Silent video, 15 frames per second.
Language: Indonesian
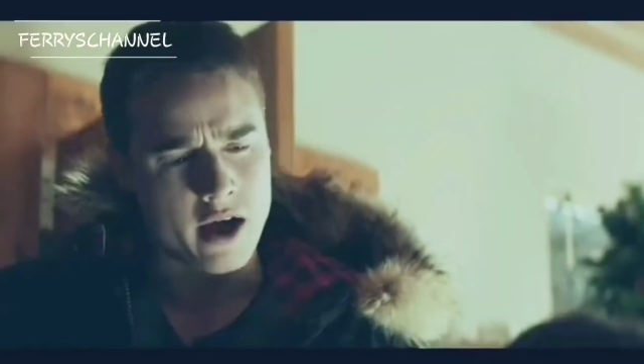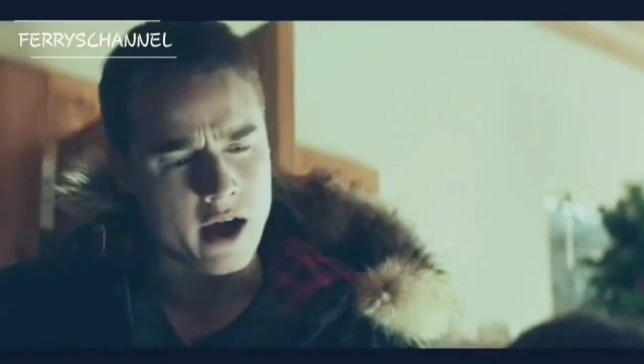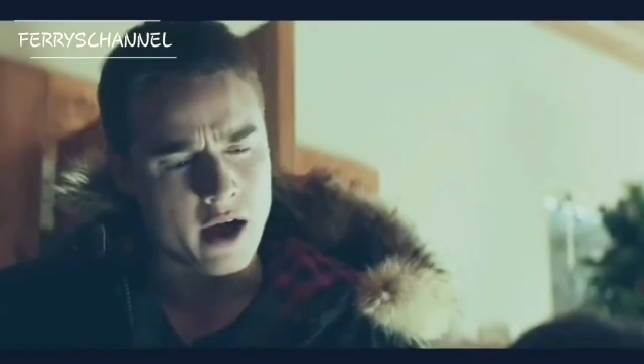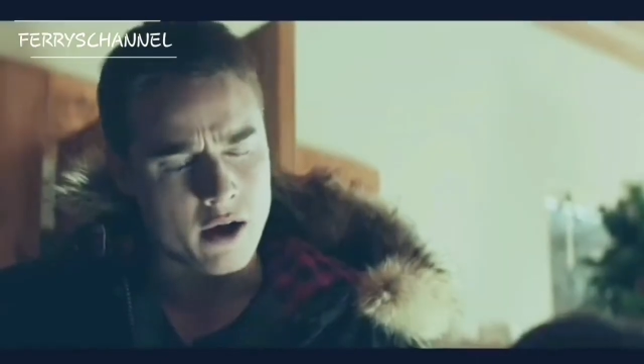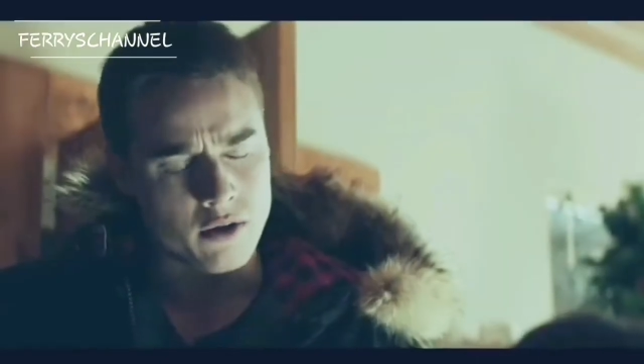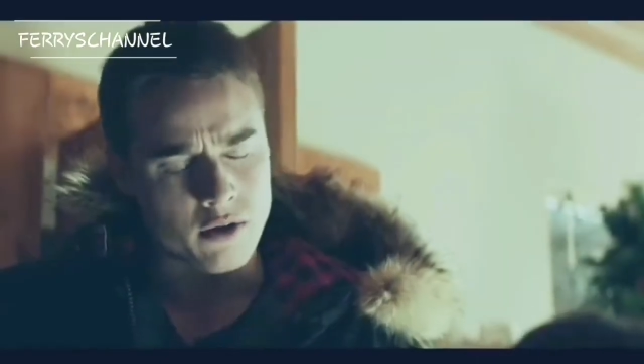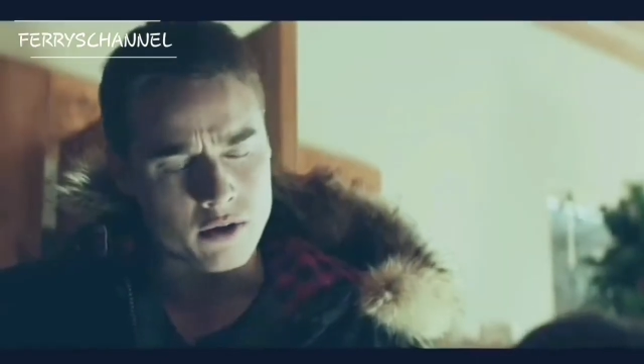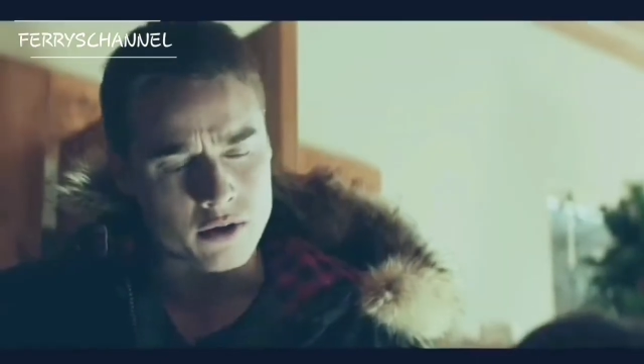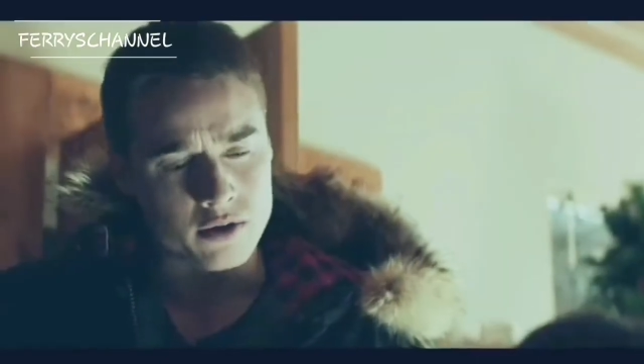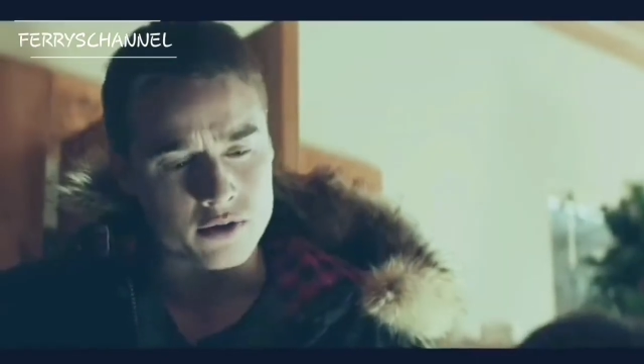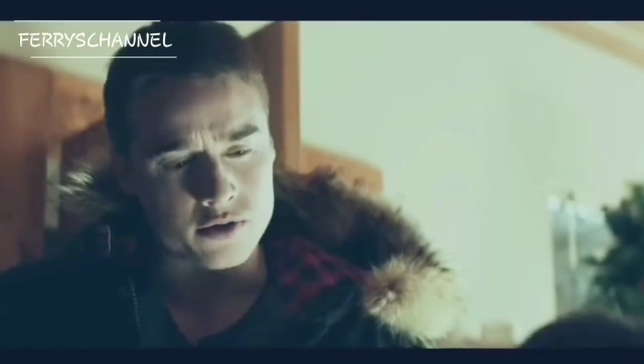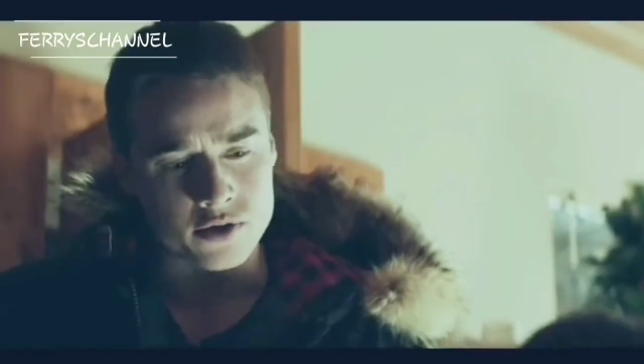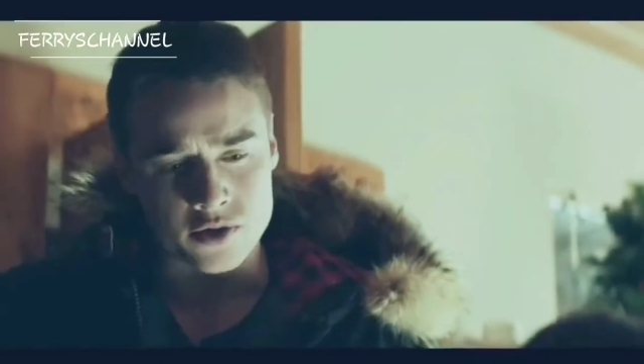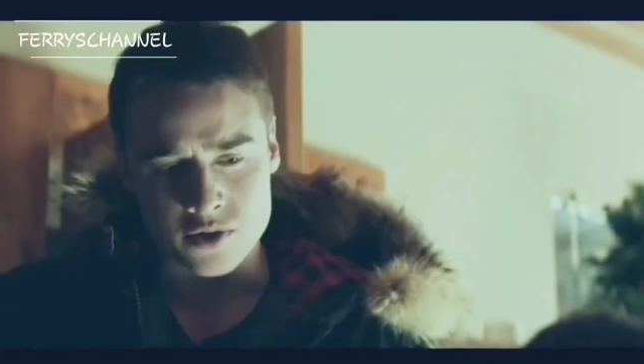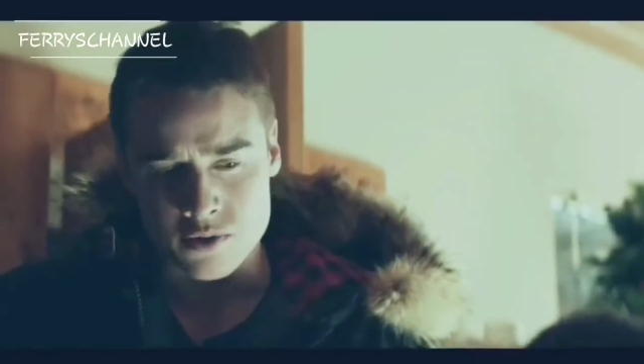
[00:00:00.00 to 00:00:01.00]
kalau
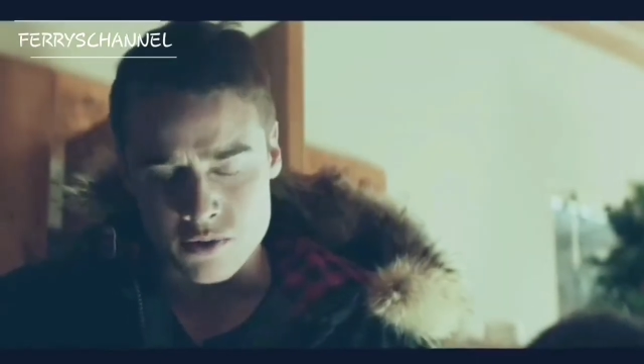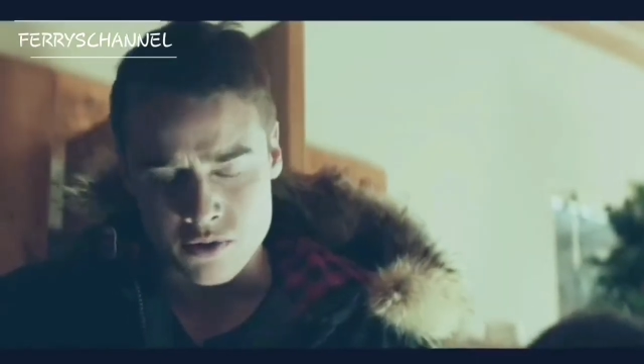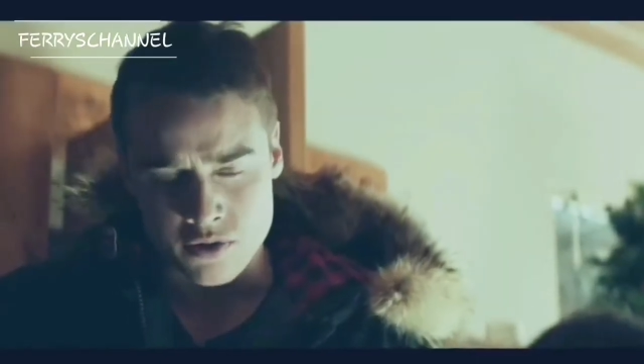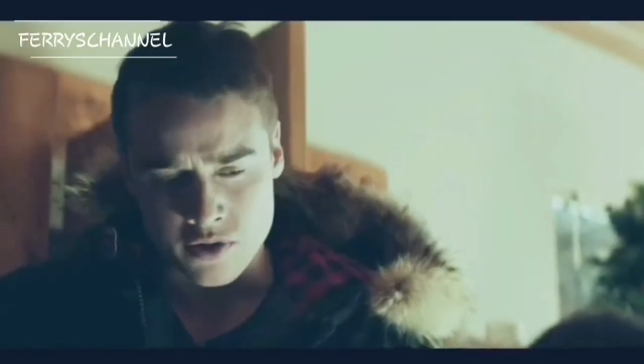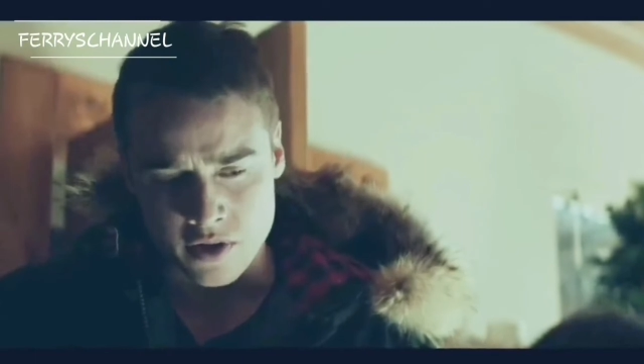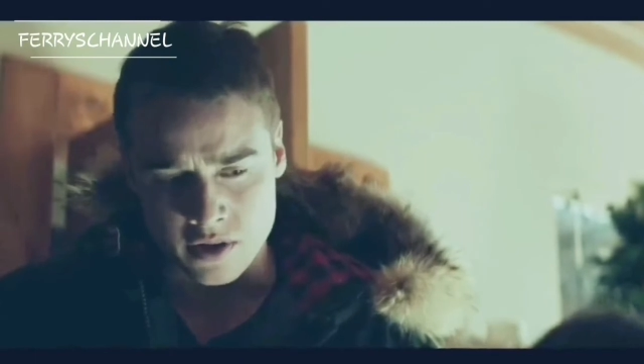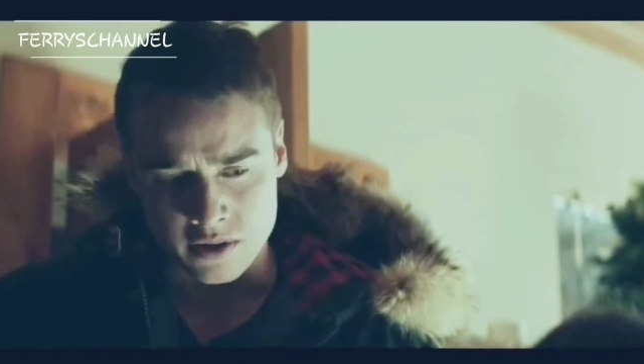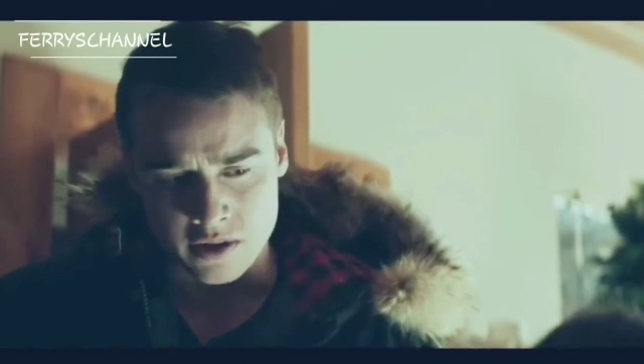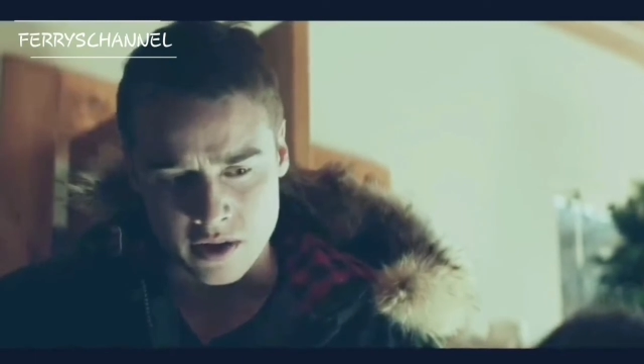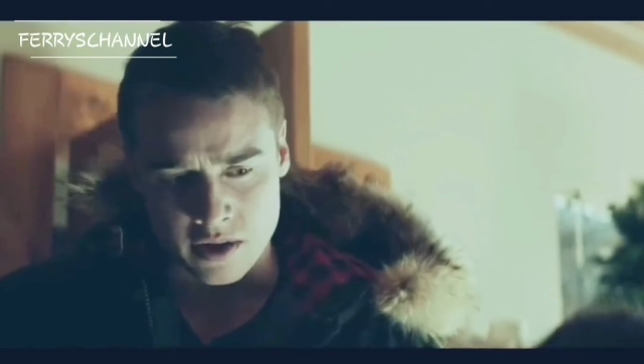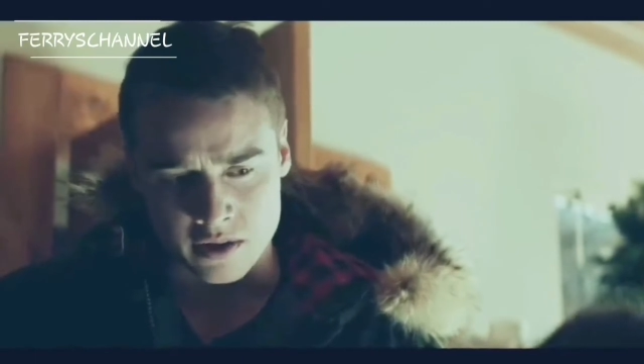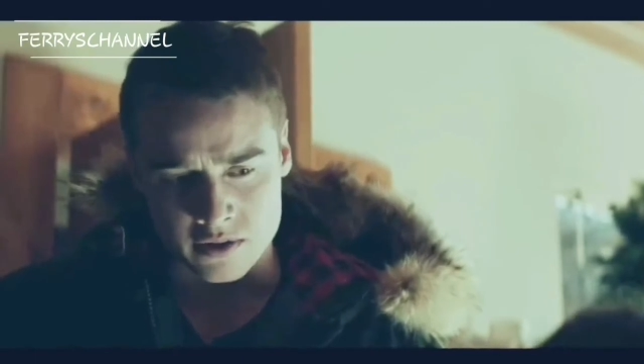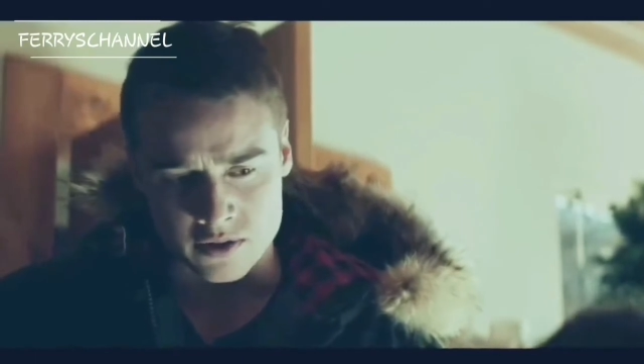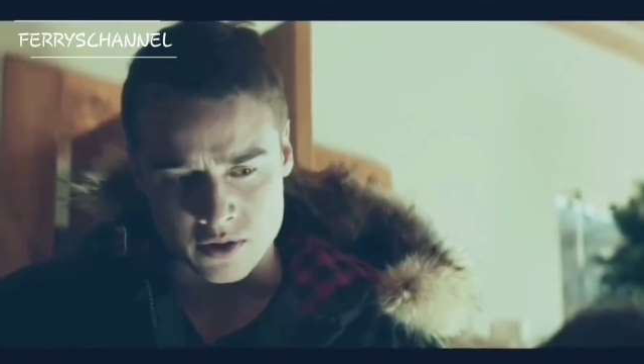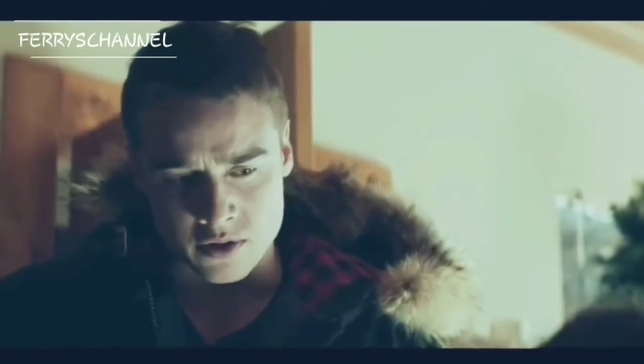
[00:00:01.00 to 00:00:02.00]
Sarah telah
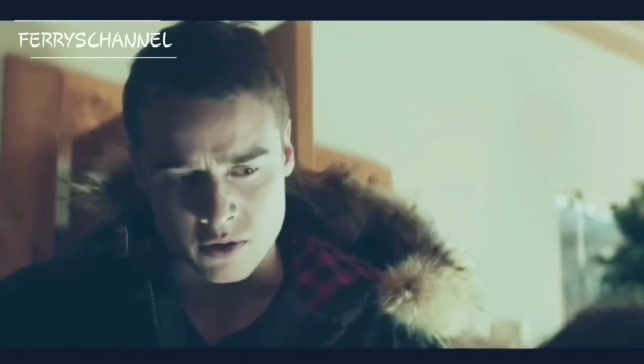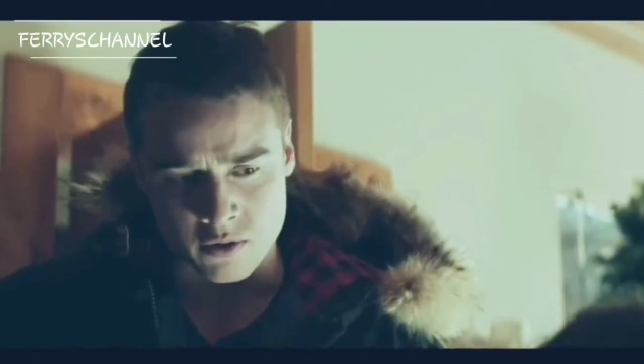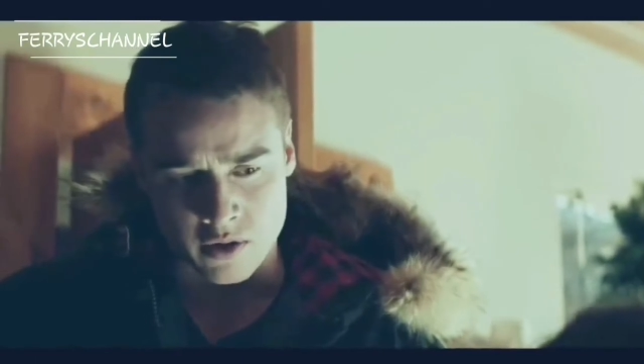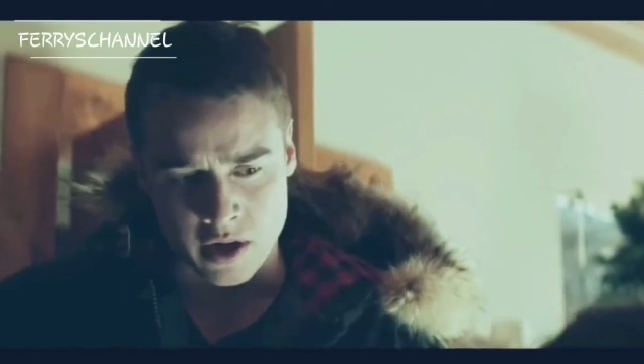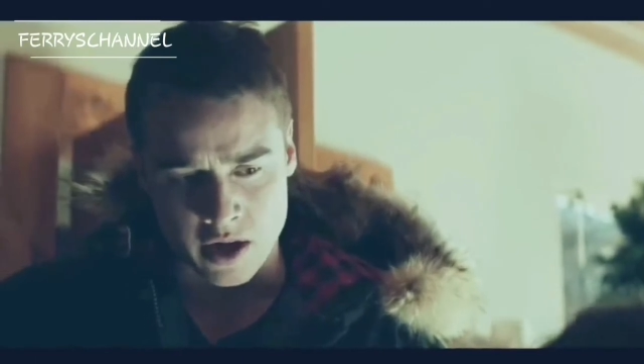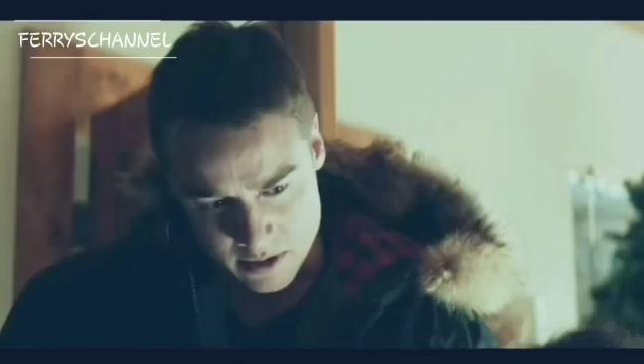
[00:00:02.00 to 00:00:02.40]
tega